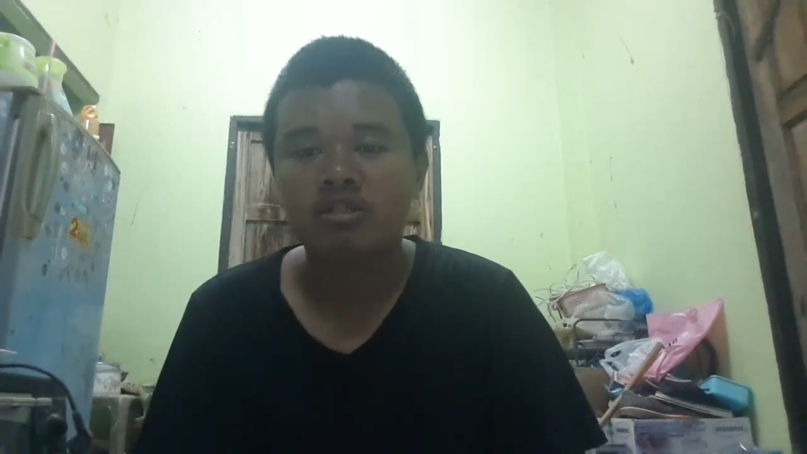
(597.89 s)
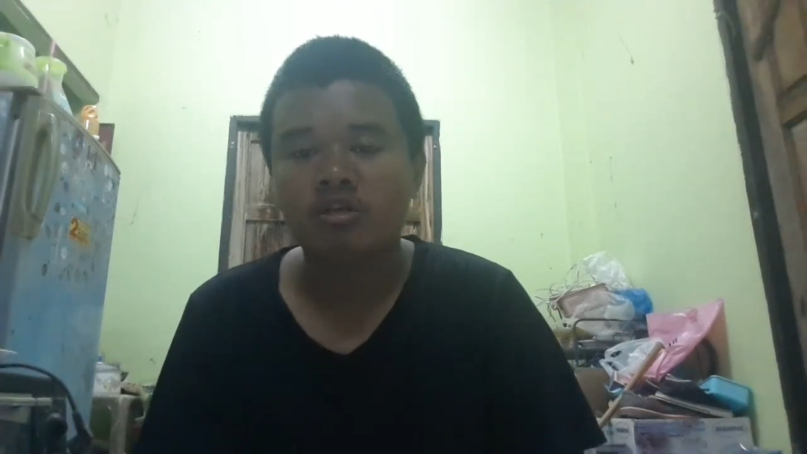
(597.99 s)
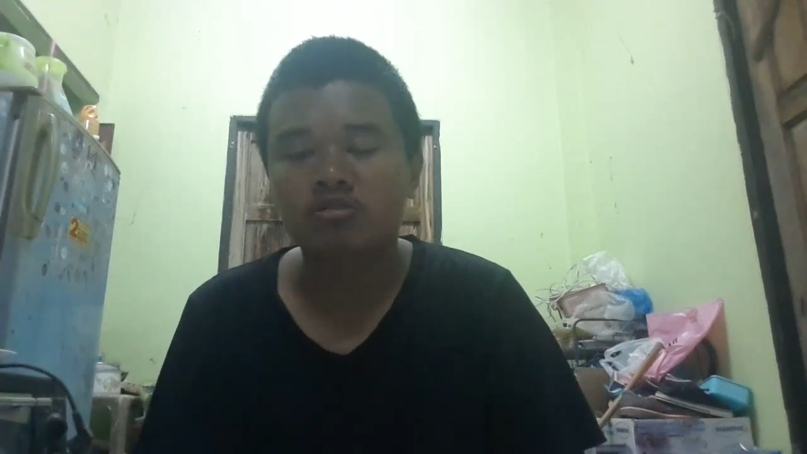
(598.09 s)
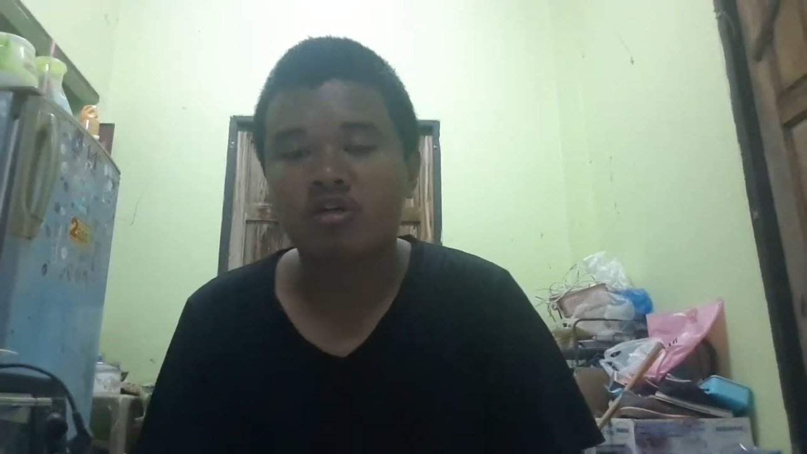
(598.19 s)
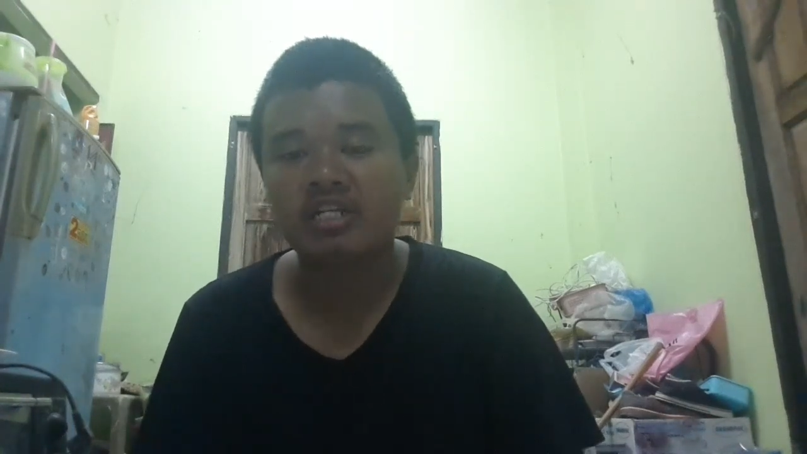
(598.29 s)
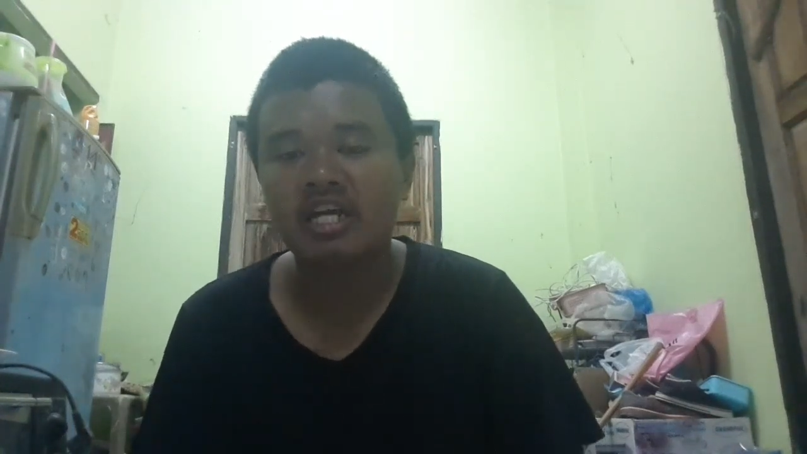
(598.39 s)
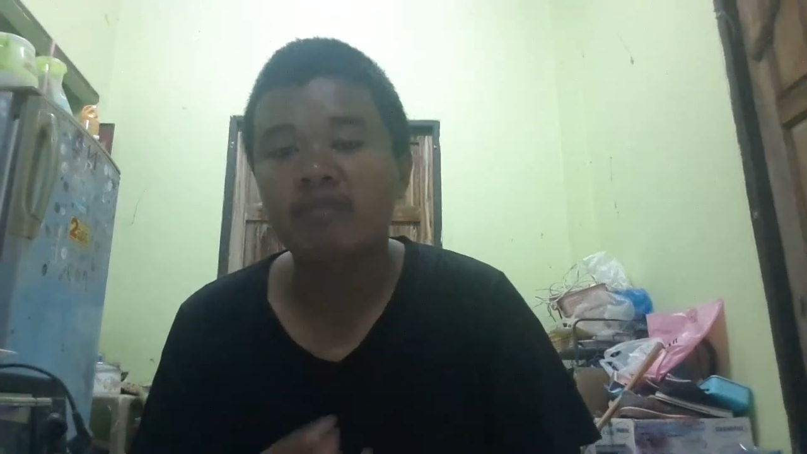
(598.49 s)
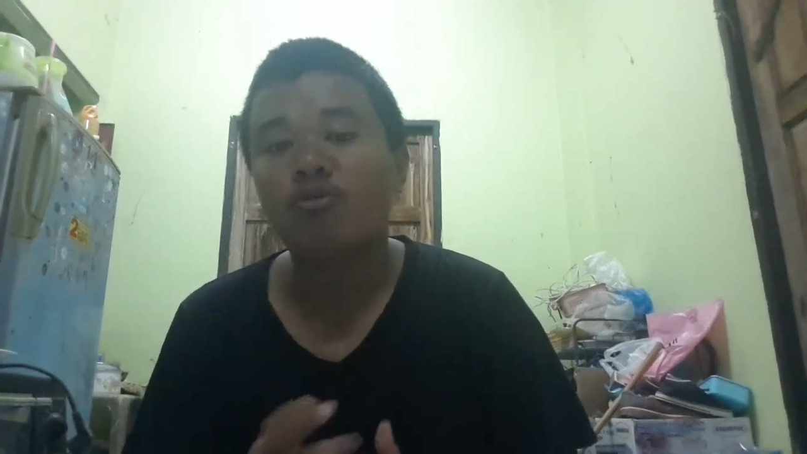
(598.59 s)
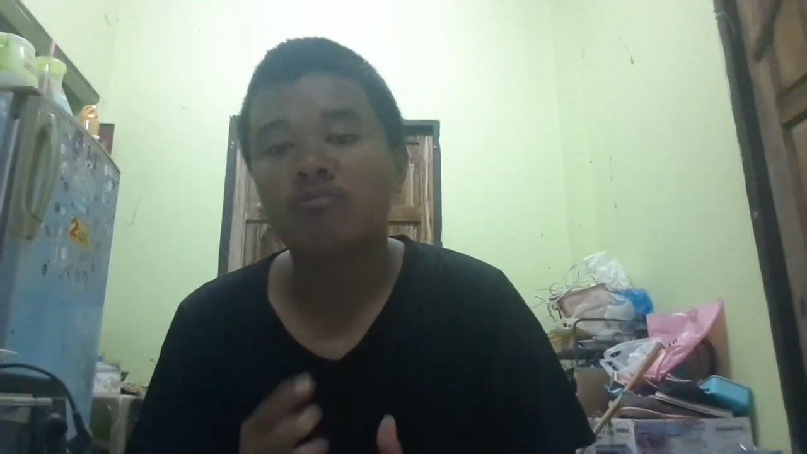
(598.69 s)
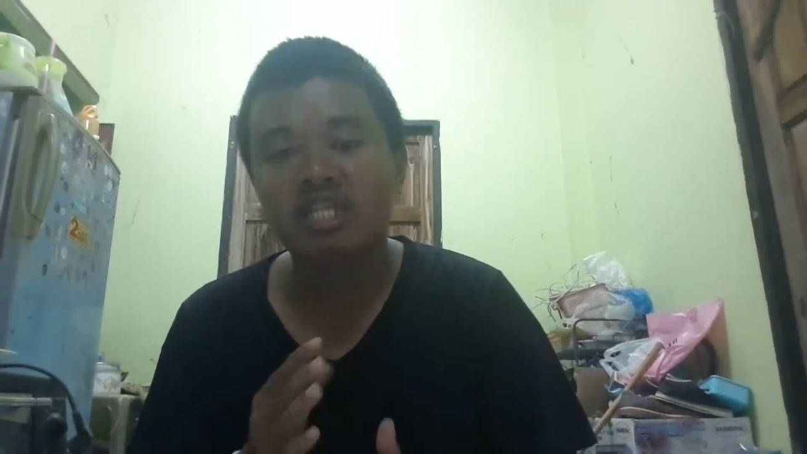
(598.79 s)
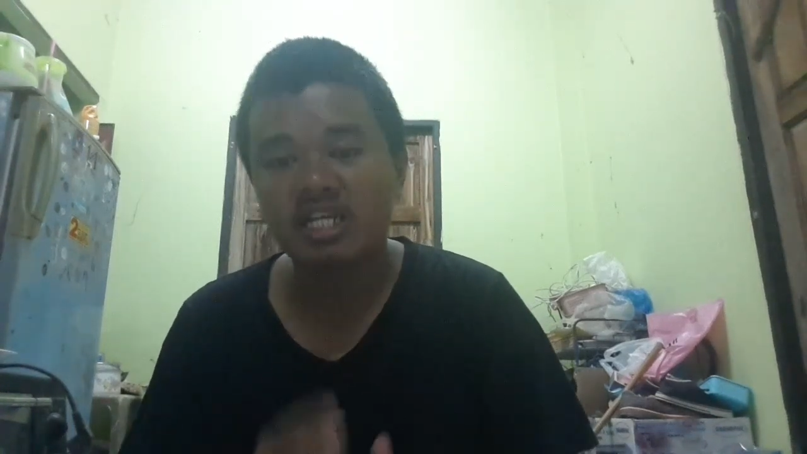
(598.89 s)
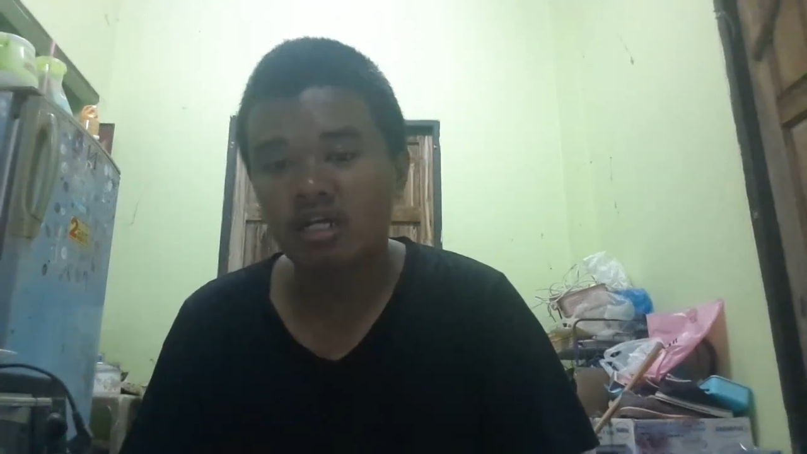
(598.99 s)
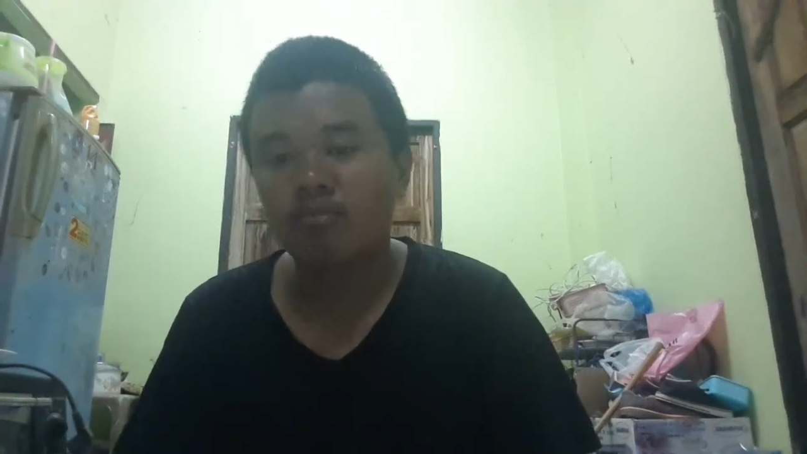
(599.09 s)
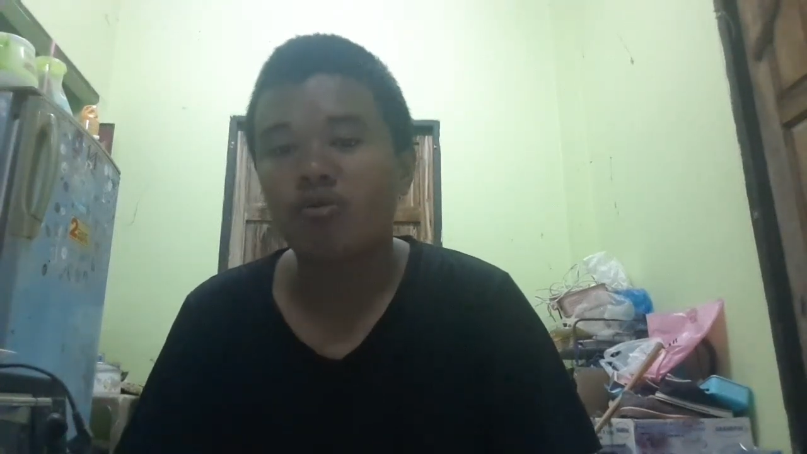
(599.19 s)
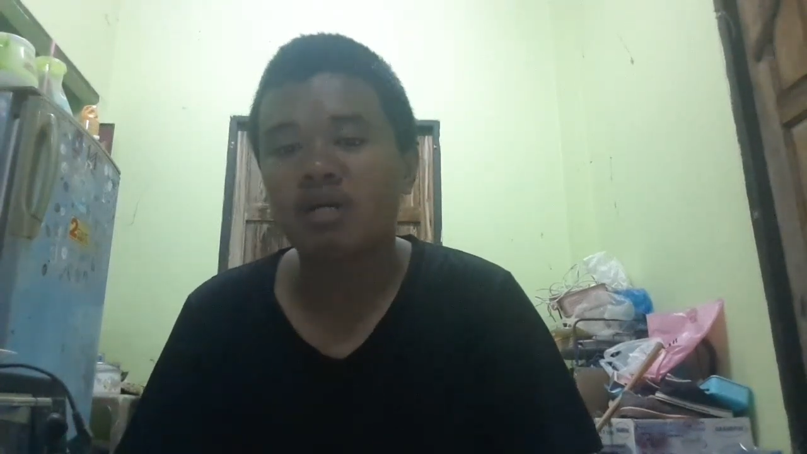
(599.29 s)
เดี๋ยวตอนนี้ให้ผมเคลียร์ระบ